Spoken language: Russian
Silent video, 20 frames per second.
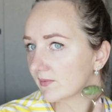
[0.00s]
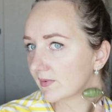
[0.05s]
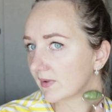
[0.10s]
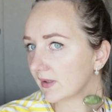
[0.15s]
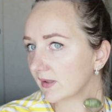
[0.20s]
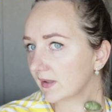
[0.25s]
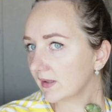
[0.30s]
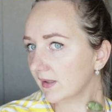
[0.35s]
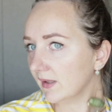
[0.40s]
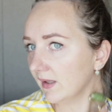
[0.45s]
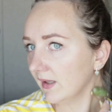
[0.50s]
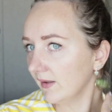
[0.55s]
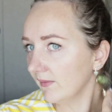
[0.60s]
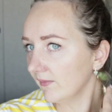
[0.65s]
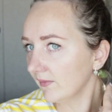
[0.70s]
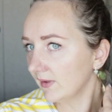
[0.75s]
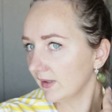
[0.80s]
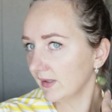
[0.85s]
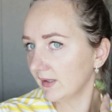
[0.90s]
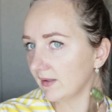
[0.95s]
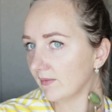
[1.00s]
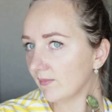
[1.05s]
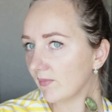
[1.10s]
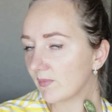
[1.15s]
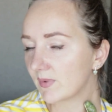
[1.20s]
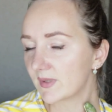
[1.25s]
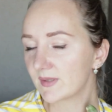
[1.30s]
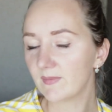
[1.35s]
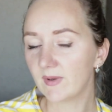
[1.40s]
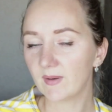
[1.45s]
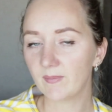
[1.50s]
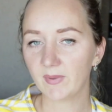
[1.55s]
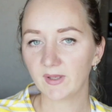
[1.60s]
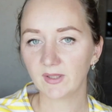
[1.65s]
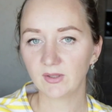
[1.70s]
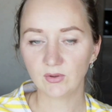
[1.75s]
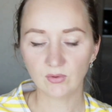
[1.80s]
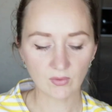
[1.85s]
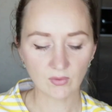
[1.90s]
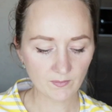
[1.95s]
Катаем вот таким образом, а
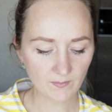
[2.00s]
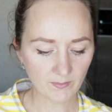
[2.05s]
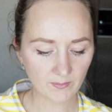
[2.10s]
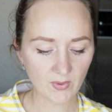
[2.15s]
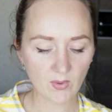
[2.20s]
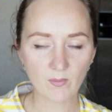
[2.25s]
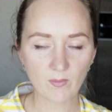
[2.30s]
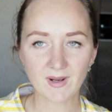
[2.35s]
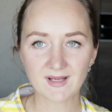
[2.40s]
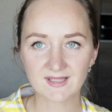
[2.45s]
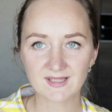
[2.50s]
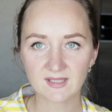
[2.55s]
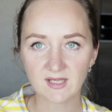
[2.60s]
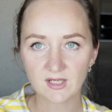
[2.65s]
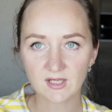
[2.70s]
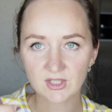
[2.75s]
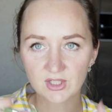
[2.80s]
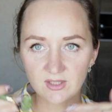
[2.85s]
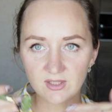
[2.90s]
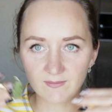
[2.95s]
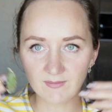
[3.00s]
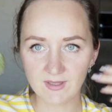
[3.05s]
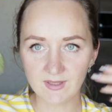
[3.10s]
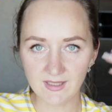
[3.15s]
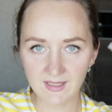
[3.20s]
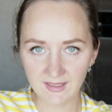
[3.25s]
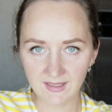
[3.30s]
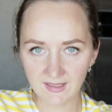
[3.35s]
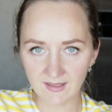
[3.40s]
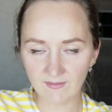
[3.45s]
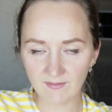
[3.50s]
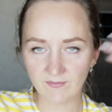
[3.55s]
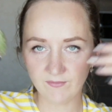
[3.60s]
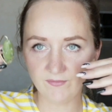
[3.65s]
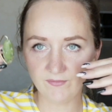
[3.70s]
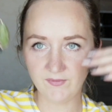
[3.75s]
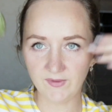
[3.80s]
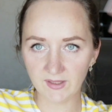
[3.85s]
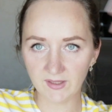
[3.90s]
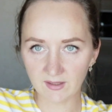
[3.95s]
потом по массажным линиям
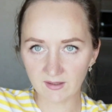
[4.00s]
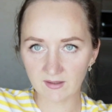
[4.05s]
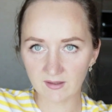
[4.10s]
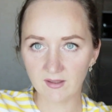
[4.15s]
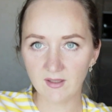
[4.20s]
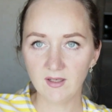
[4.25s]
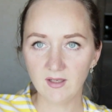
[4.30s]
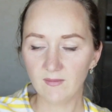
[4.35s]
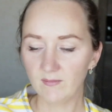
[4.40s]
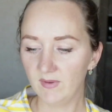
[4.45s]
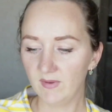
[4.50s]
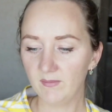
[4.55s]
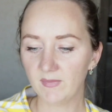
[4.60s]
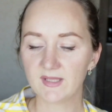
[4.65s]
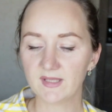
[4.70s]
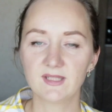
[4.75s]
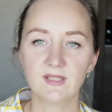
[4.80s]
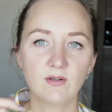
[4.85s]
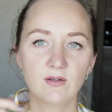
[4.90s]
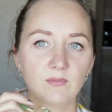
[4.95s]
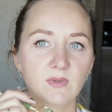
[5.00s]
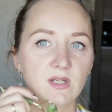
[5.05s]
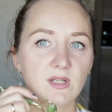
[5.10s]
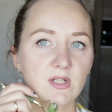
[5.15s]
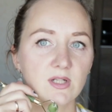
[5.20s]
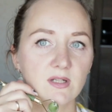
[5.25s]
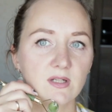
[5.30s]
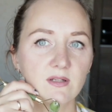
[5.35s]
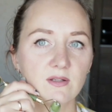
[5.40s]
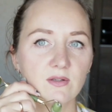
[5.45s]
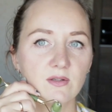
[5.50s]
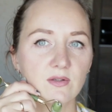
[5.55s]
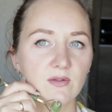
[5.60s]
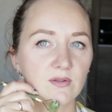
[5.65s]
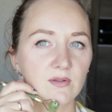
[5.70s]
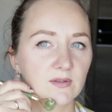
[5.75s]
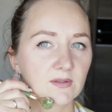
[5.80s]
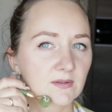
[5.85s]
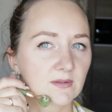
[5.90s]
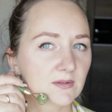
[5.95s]
вверх мы массируем наше
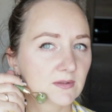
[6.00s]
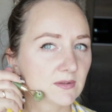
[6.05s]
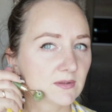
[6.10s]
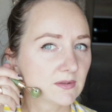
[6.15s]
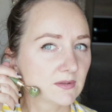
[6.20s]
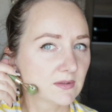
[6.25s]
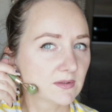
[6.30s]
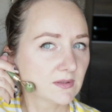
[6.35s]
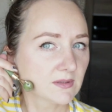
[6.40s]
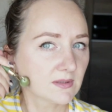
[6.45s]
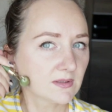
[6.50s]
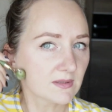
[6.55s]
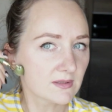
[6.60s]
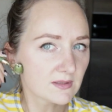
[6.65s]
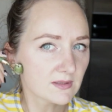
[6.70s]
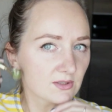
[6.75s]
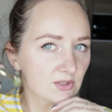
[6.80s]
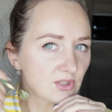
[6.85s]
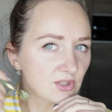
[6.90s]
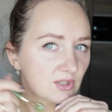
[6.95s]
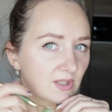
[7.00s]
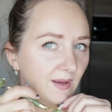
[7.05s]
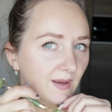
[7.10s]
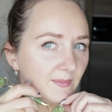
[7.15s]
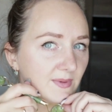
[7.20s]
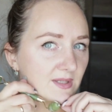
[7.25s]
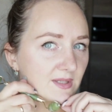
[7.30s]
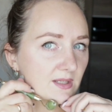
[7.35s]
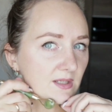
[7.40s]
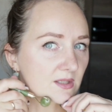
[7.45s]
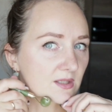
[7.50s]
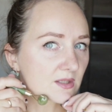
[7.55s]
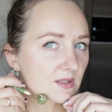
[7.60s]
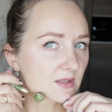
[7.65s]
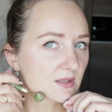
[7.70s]
лицо. Начинаем со